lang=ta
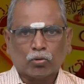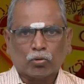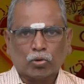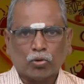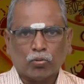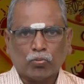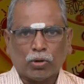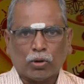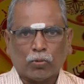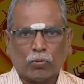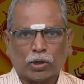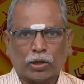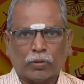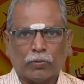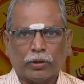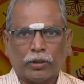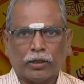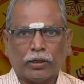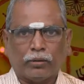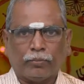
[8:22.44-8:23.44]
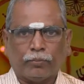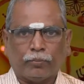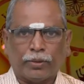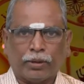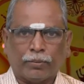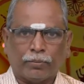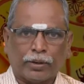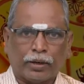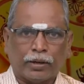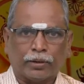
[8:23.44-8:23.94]
குடும்ப உறவுகளில்
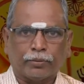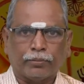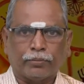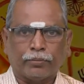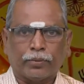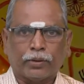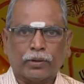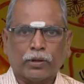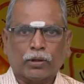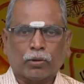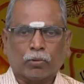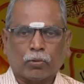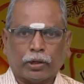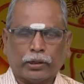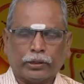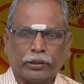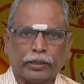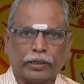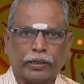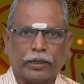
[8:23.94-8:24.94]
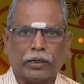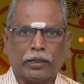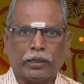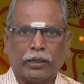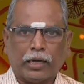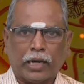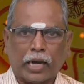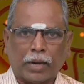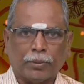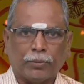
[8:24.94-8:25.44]
மேம்பாடும் குழந்தைகளால்
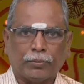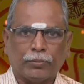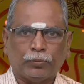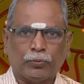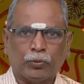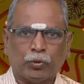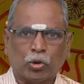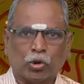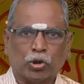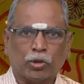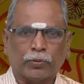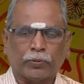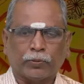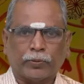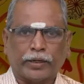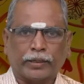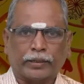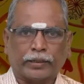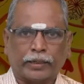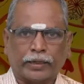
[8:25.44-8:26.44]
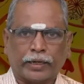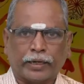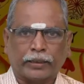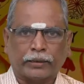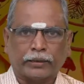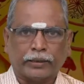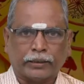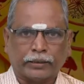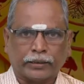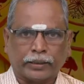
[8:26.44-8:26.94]
லாபமும் யோகமும் கிடைக்க
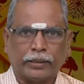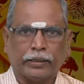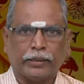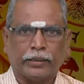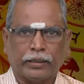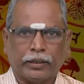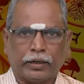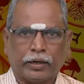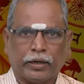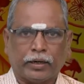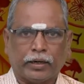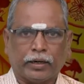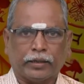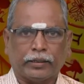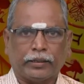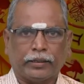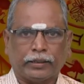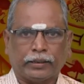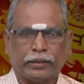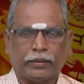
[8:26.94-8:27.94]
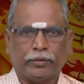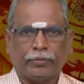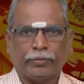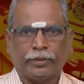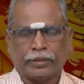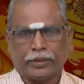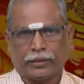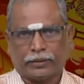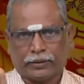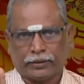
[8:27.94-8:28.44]
காத்திருக்க நாளாக இன்றைய தினம்
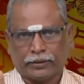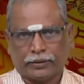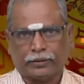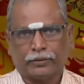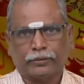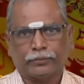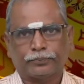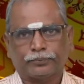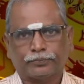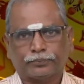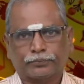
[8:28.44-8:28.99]
அமைய காத்திருக்கிறது